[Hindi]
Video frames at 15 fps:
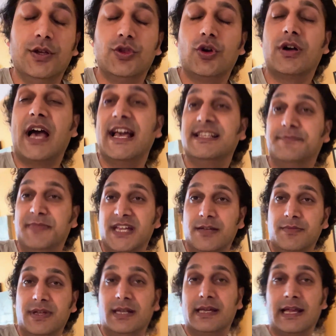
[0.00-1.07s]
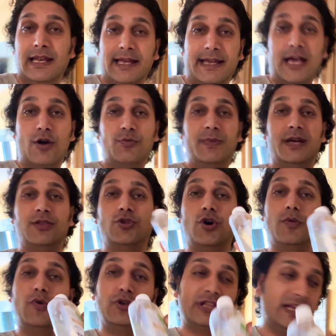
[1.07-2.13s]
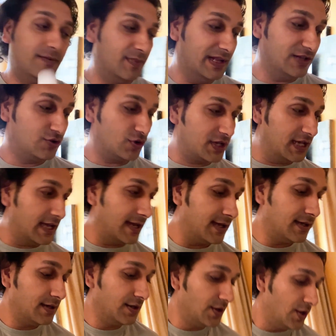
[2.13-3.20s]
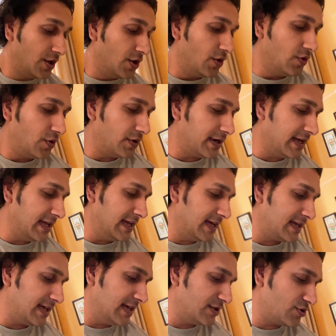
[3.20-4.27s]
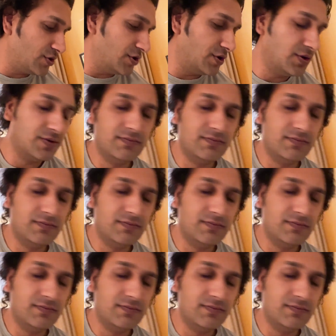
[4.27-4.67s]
तो गाइस बीन बीन के लेके आऊ मैं दो बोतलें मिल चुकी हैं और एक ये जो